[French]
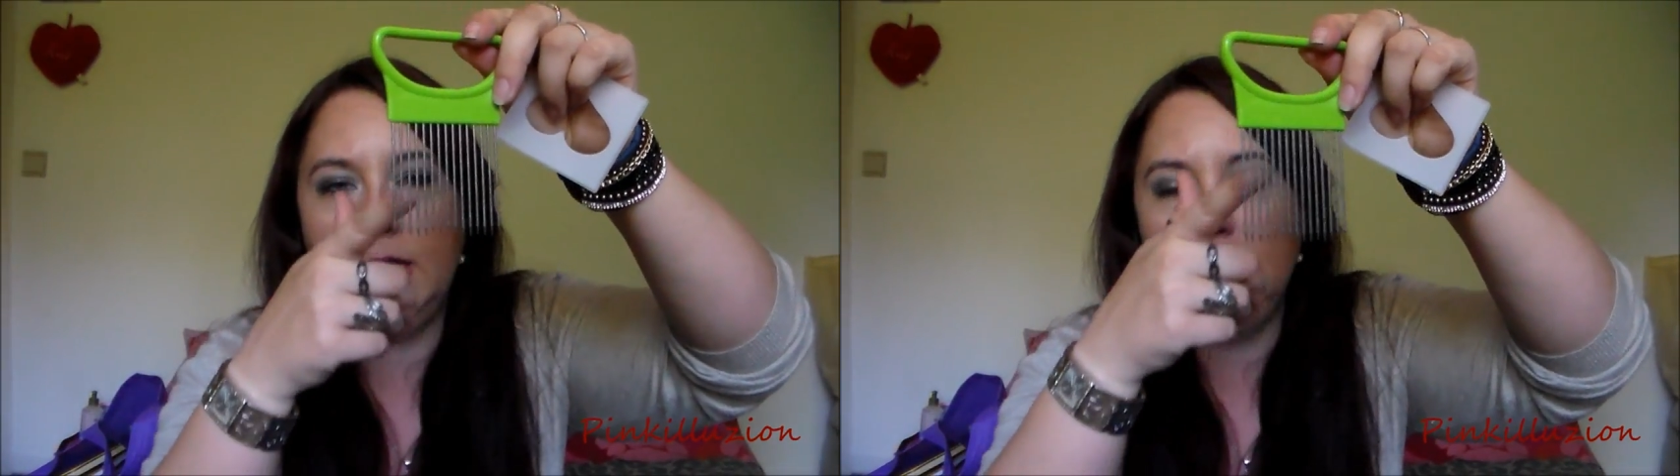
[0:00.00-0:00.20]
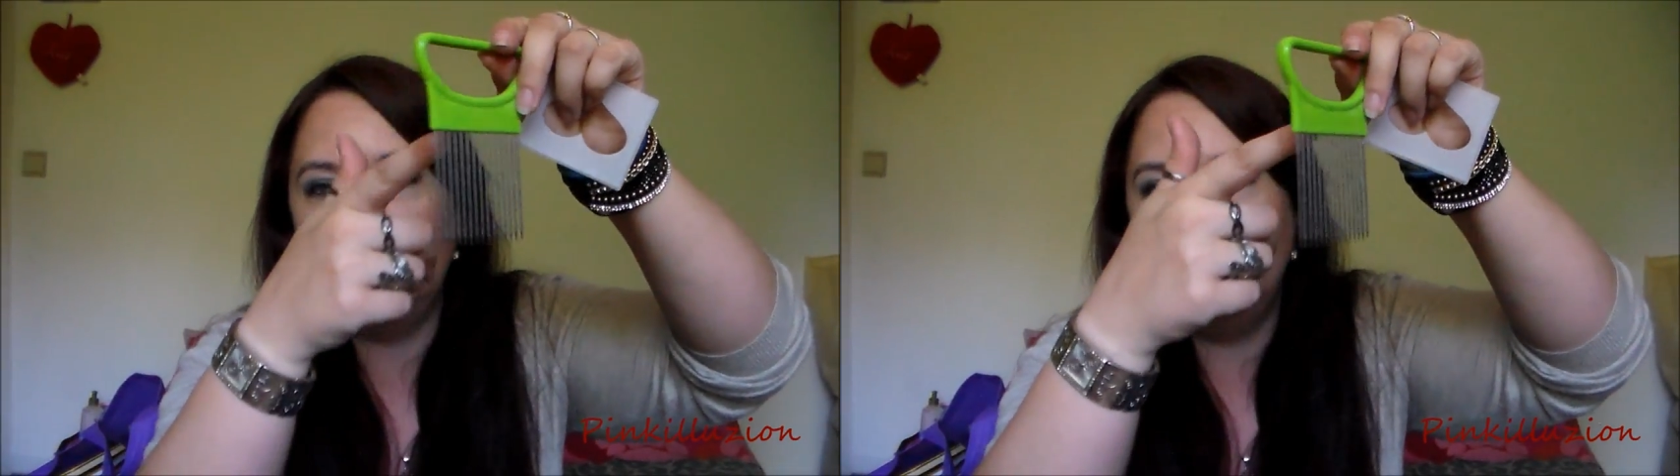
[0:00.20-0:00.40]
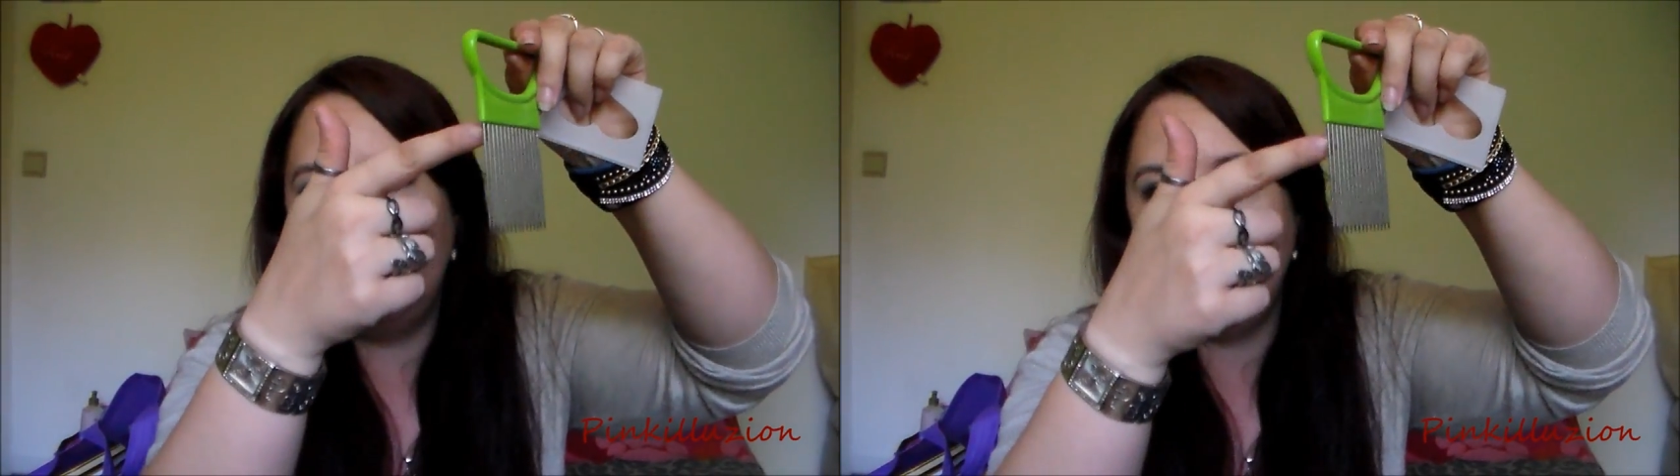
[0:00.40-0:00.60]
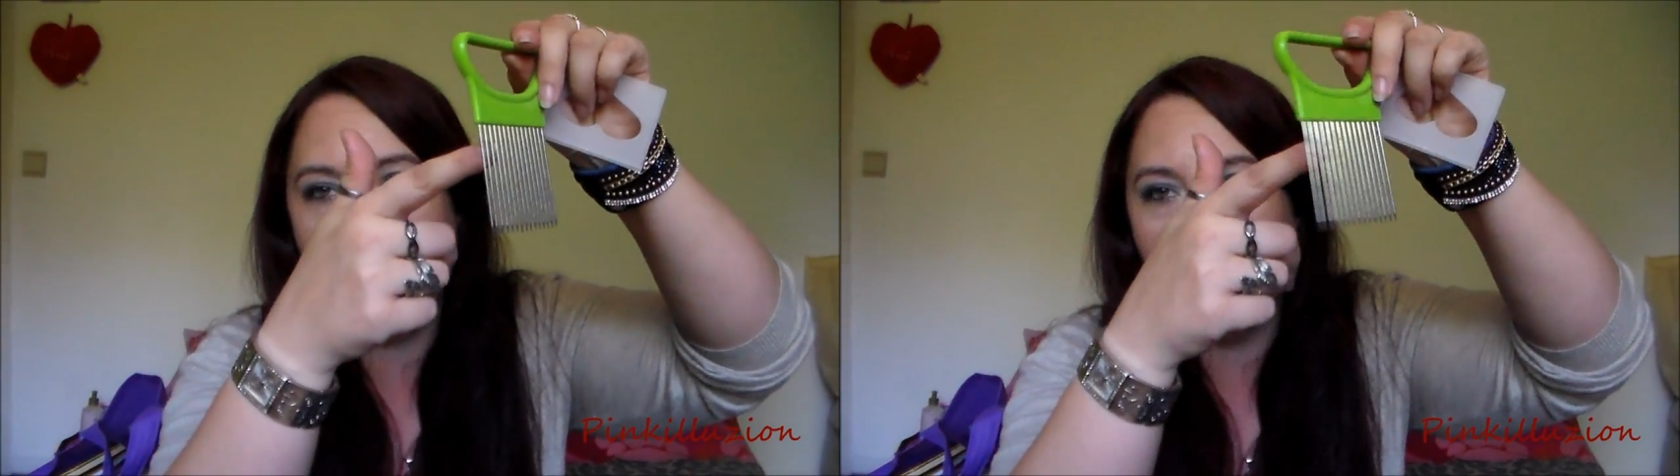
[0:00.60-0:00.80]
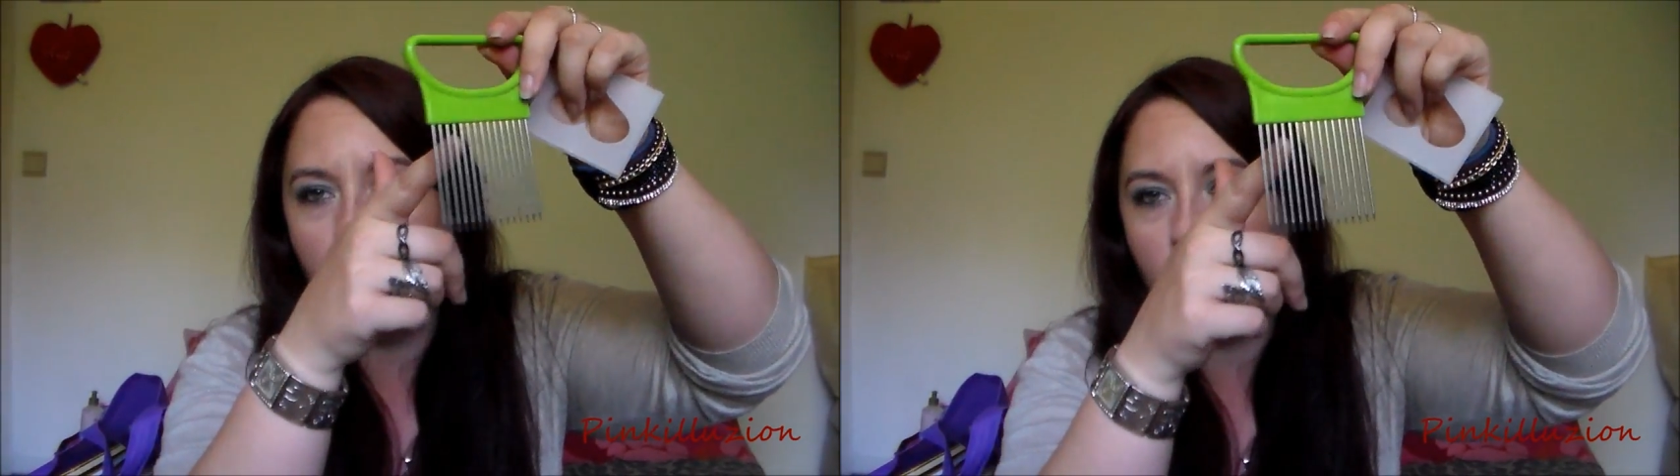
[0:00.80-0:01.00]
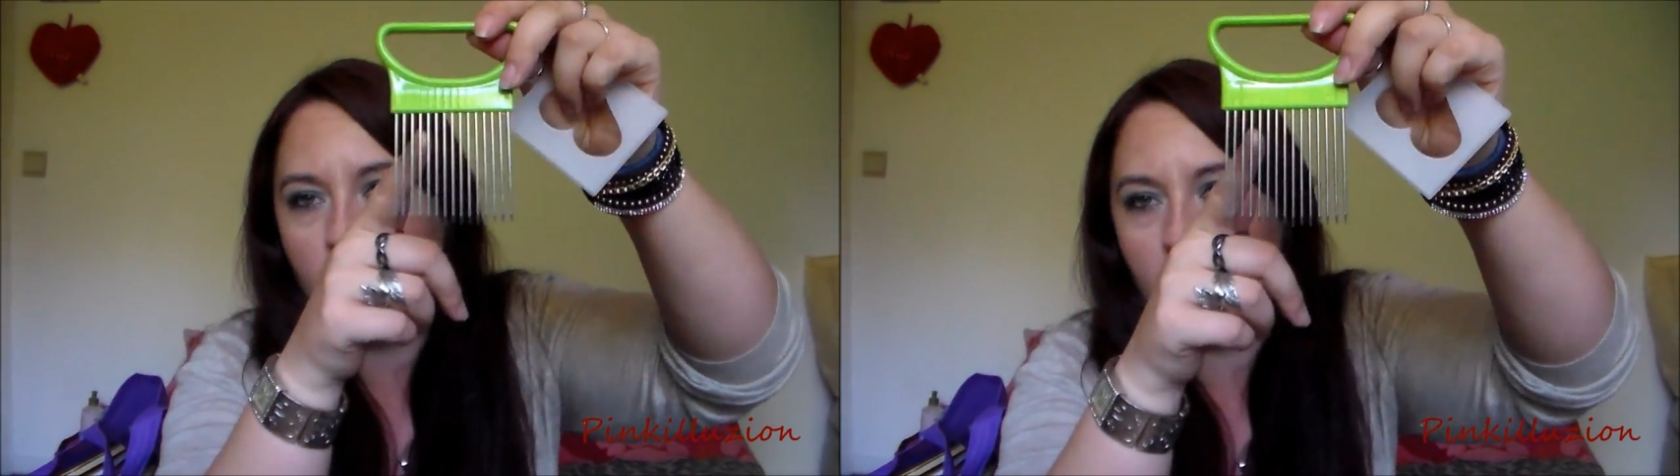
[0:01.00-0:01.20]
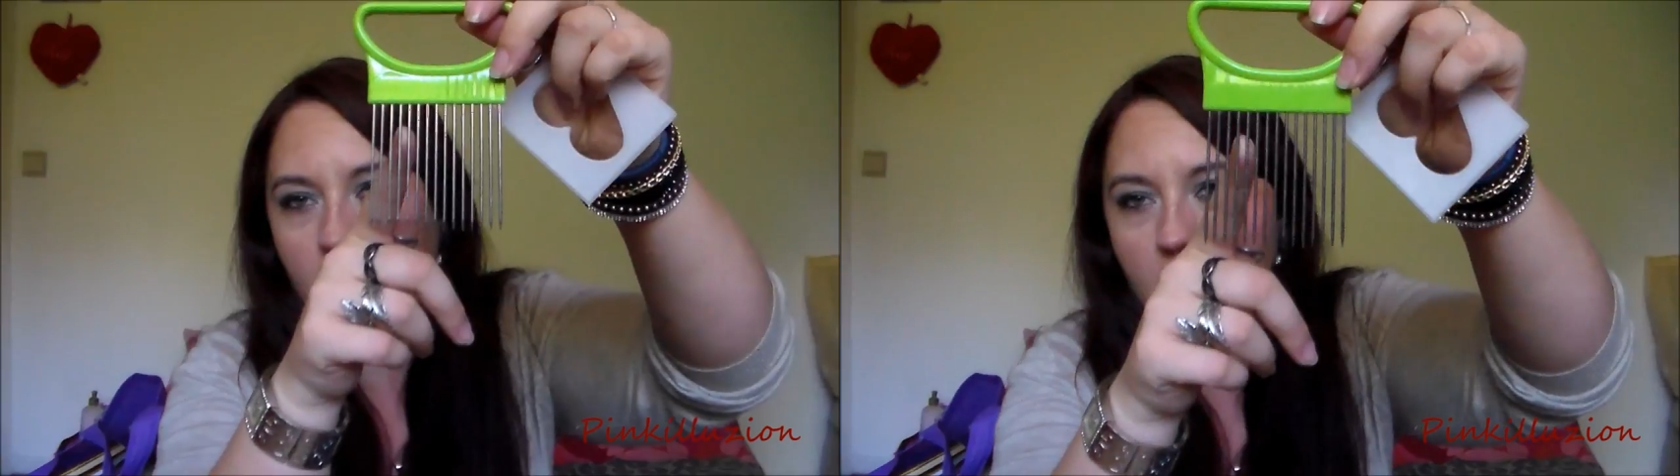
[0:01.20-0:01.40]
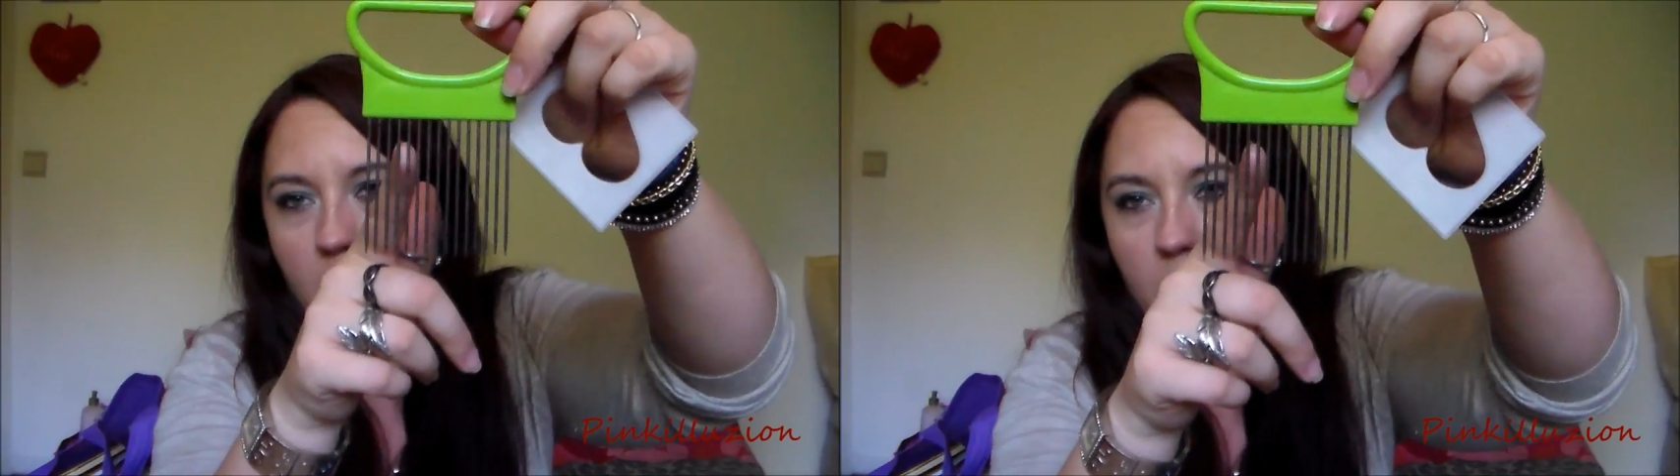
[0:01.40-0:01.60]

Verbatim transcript: et on peut, euh,